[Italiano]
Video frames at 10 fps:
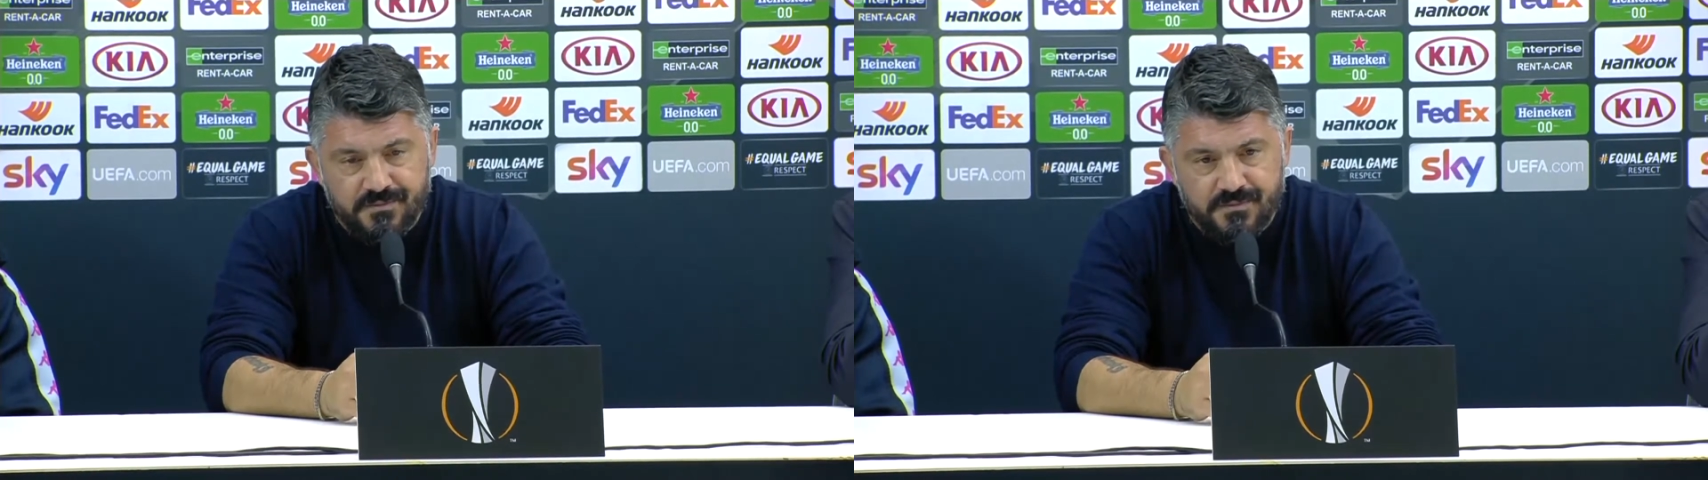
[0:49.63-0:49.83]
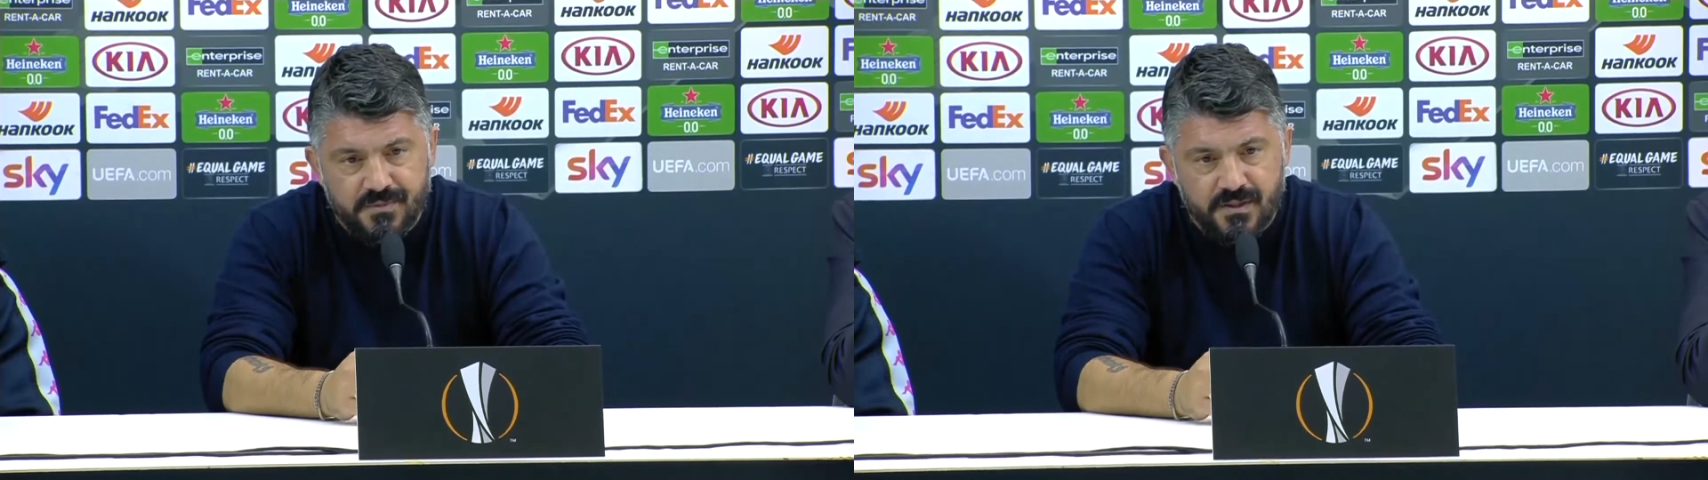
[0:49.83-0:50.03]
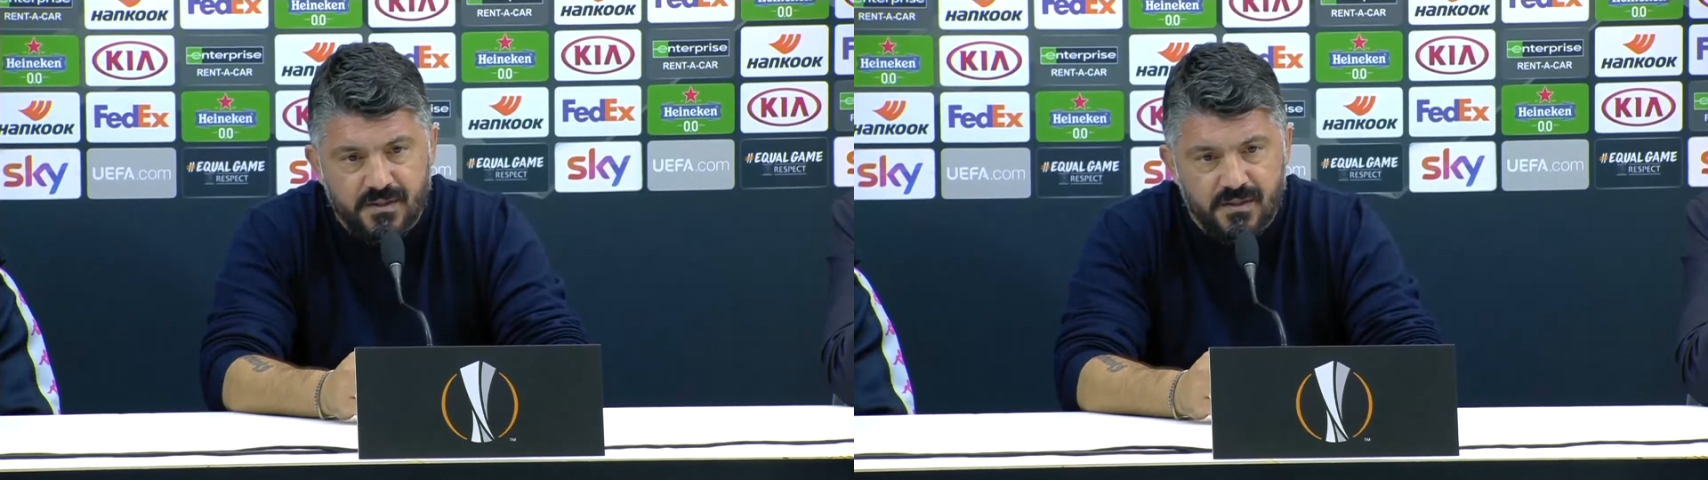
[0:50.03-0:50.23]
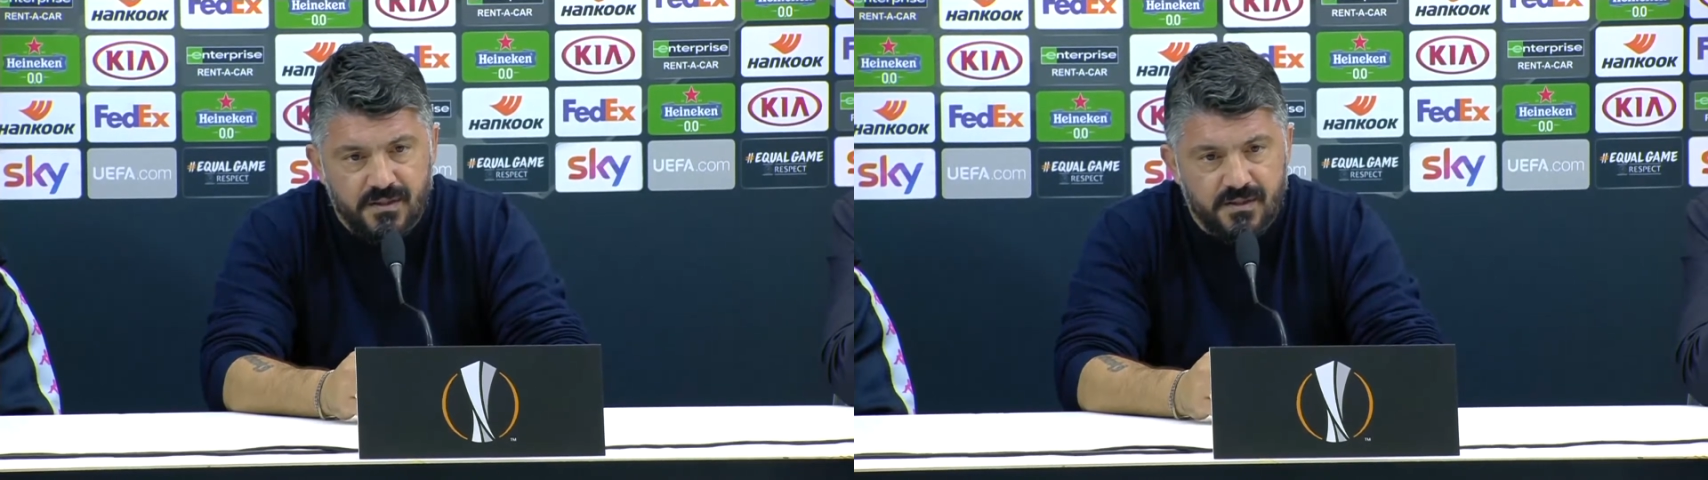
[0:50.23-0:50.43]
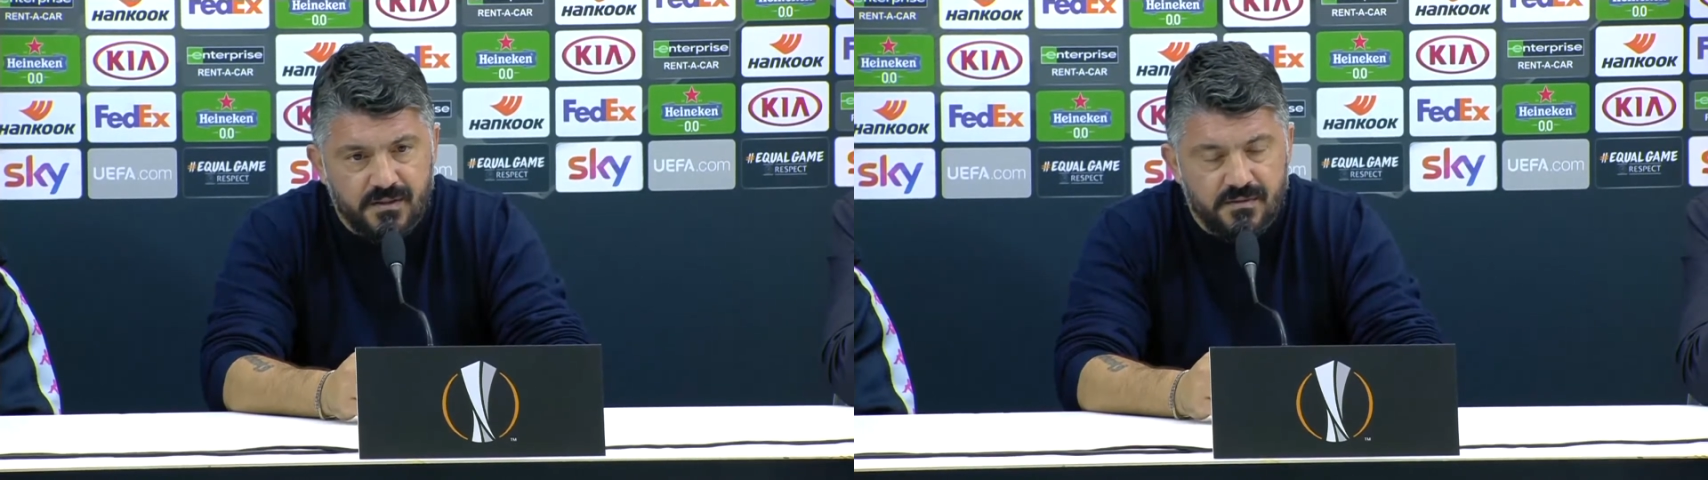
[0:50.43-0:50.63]

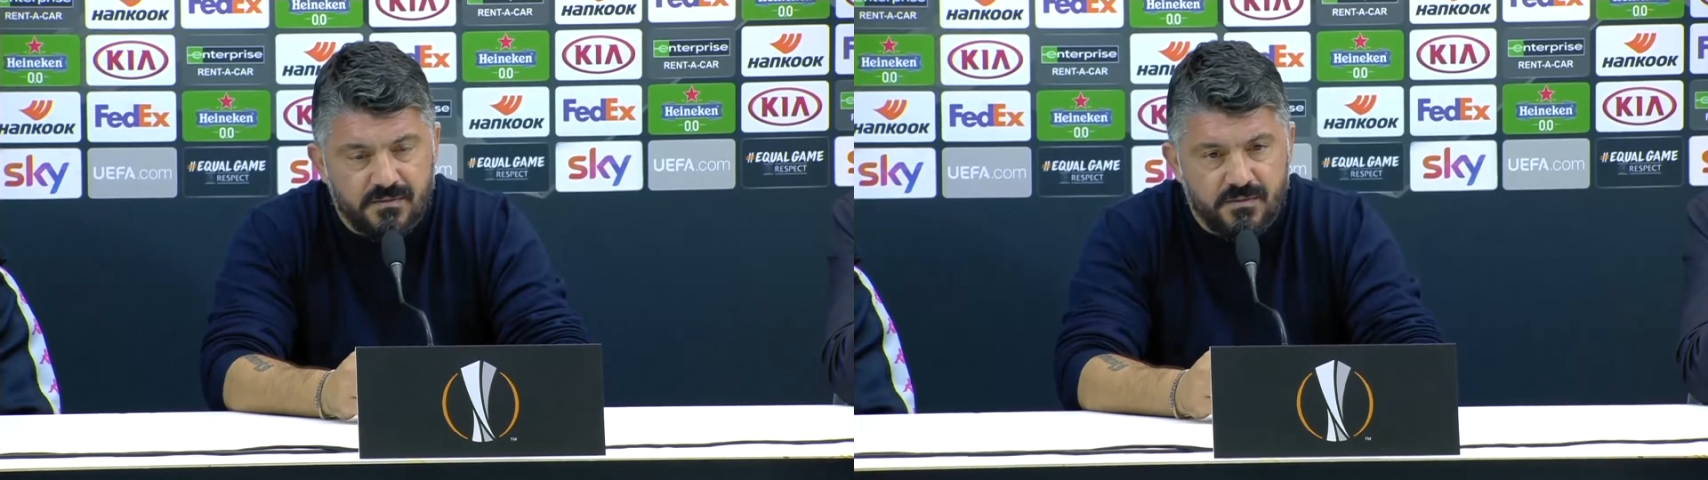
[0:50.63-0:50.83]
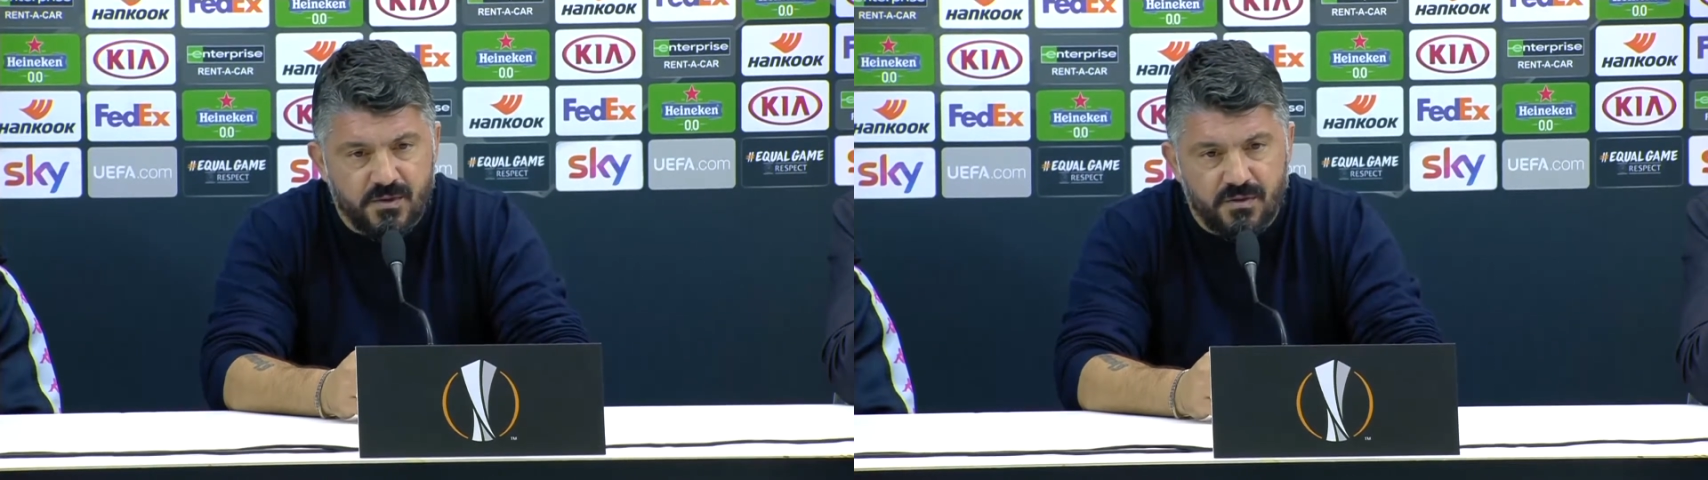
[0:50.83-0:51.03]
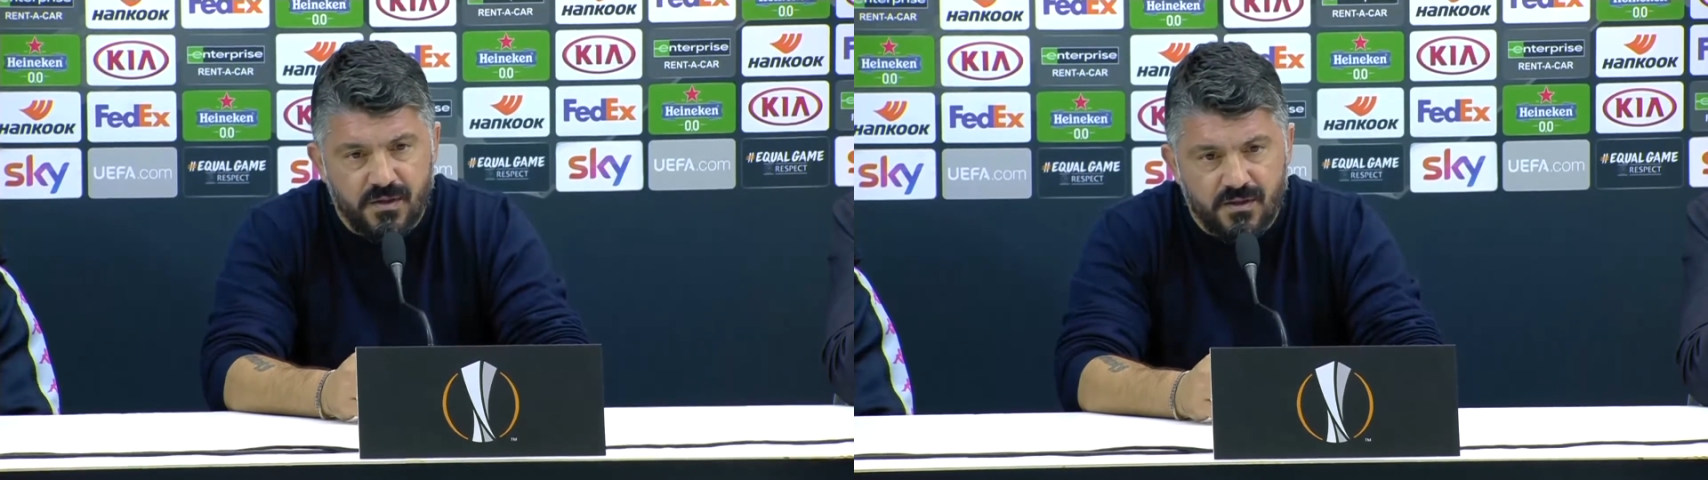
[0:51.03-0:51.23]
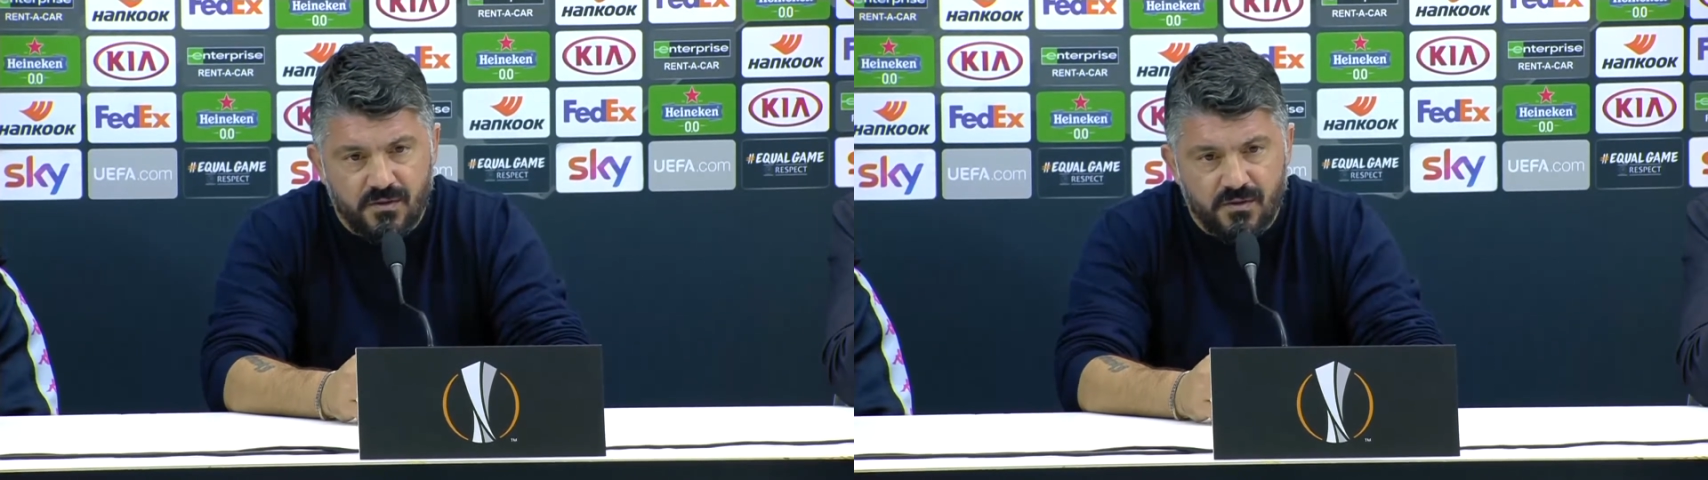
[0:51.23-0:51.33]
perché, specialmente